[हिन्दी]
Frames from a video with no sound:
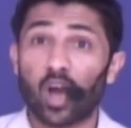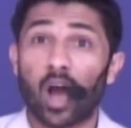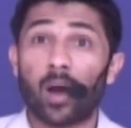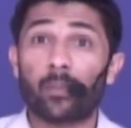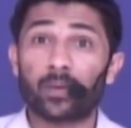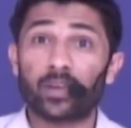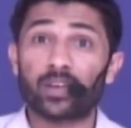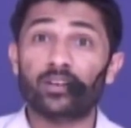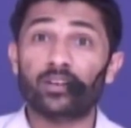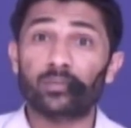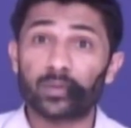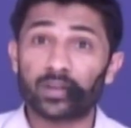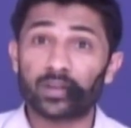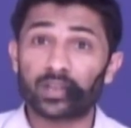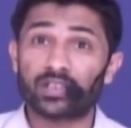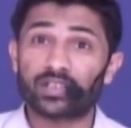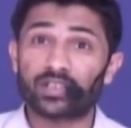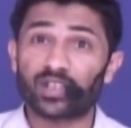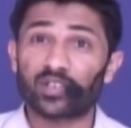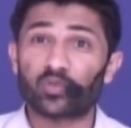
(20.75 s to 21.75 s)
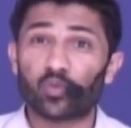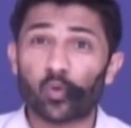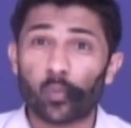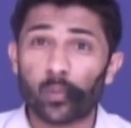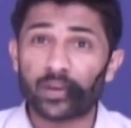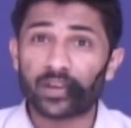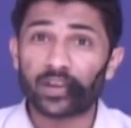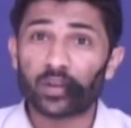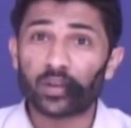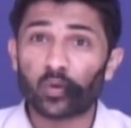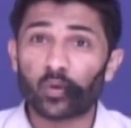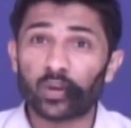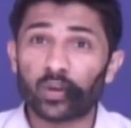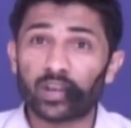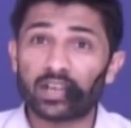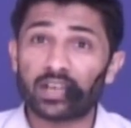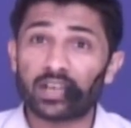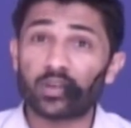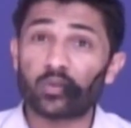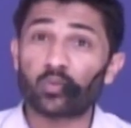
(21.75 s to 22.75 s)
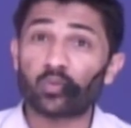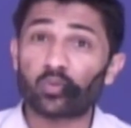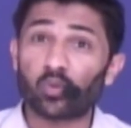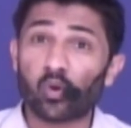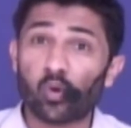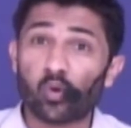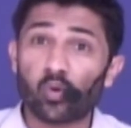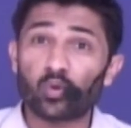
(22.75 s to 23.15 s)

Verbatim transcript: आपकी गर्लफ्रेंड के साथ रोमांटिक होने के लिए उनको